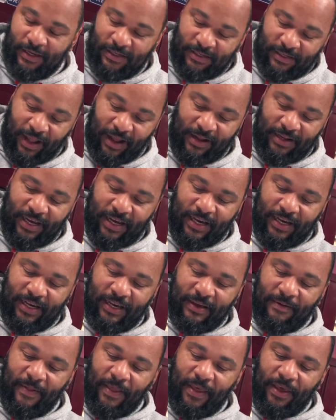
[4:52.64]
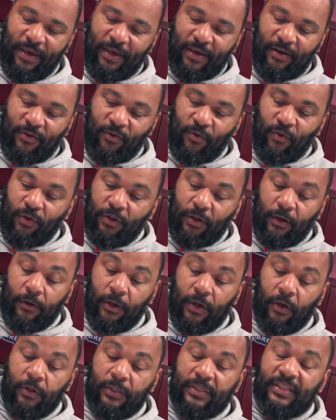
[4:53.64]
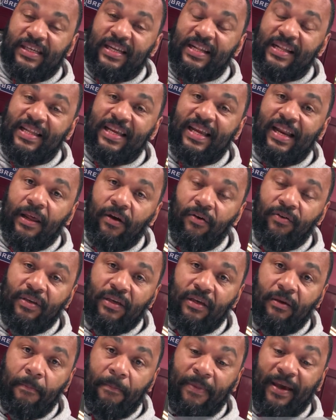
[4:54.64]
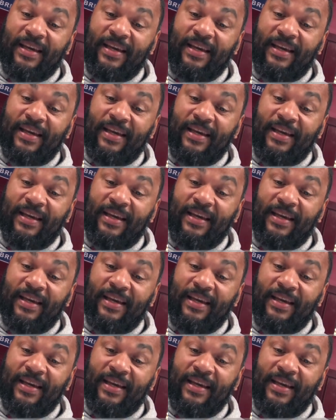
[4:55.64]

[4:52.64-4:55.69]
Stranieri, euh, d'autres, euh, Cindy Leoni,